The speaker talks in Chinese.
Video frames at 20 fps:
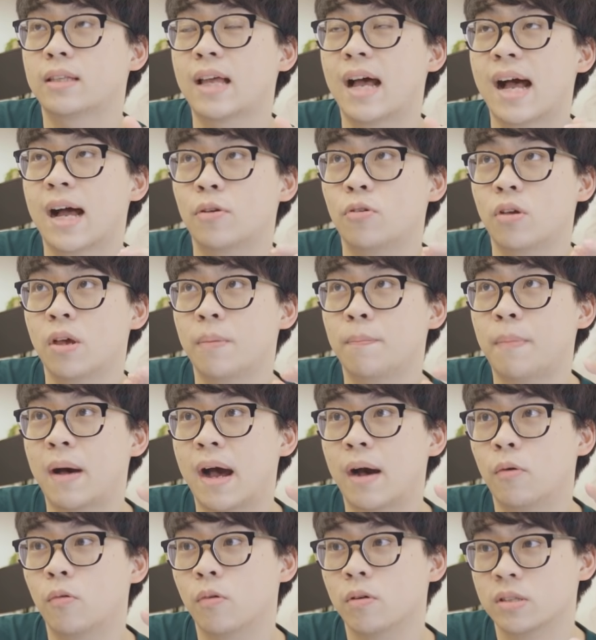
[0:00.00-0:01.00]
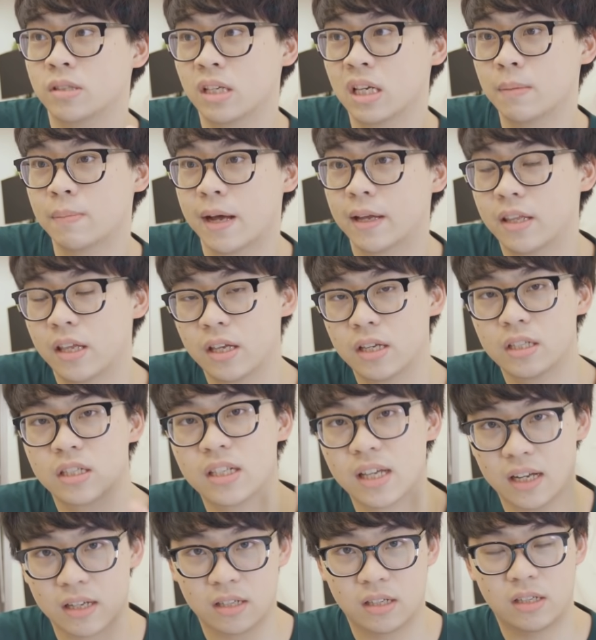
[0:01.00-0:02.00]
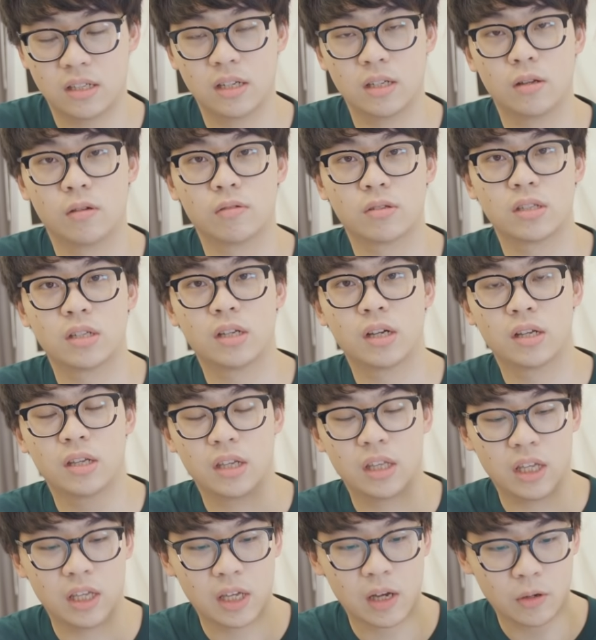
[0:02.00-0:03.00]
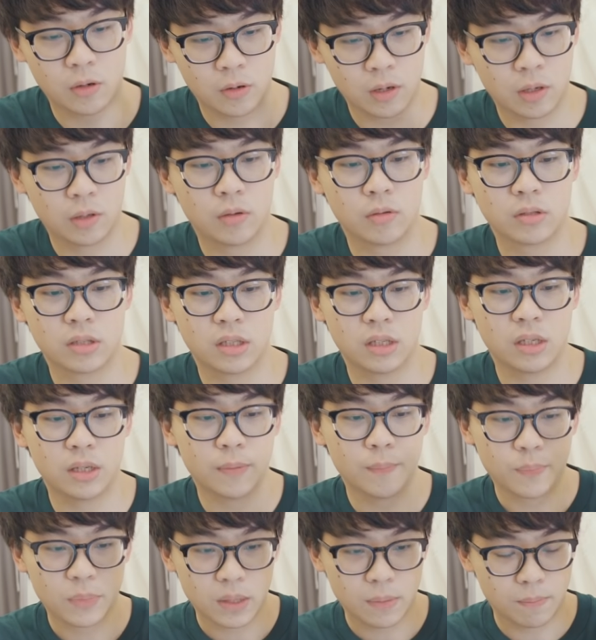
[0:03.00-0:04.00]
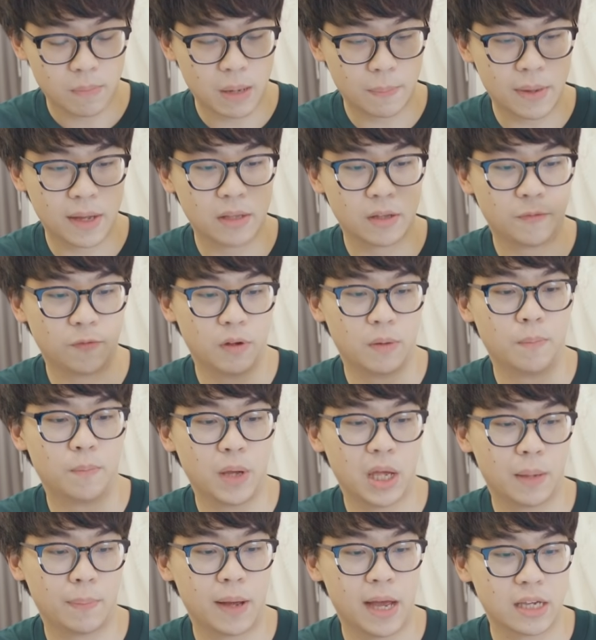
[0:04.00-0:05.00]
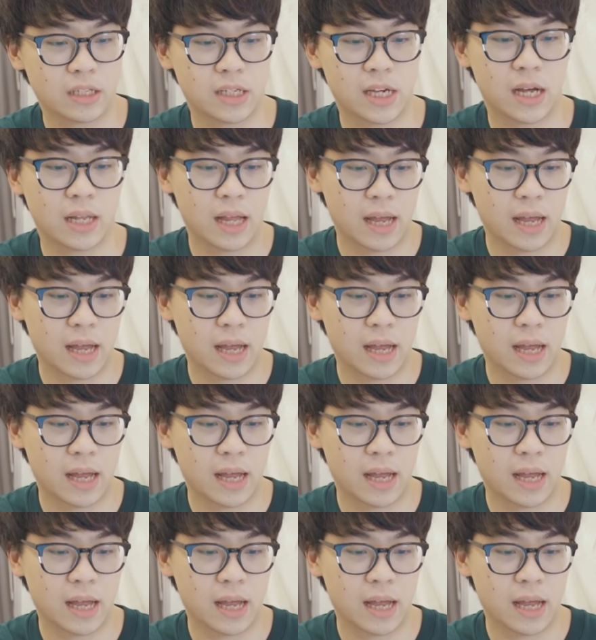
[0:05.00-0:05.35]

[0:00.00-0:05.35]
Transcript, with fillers: 大约把我这一百天想吃的东西跟一定要用的东西，慢慢的分配排下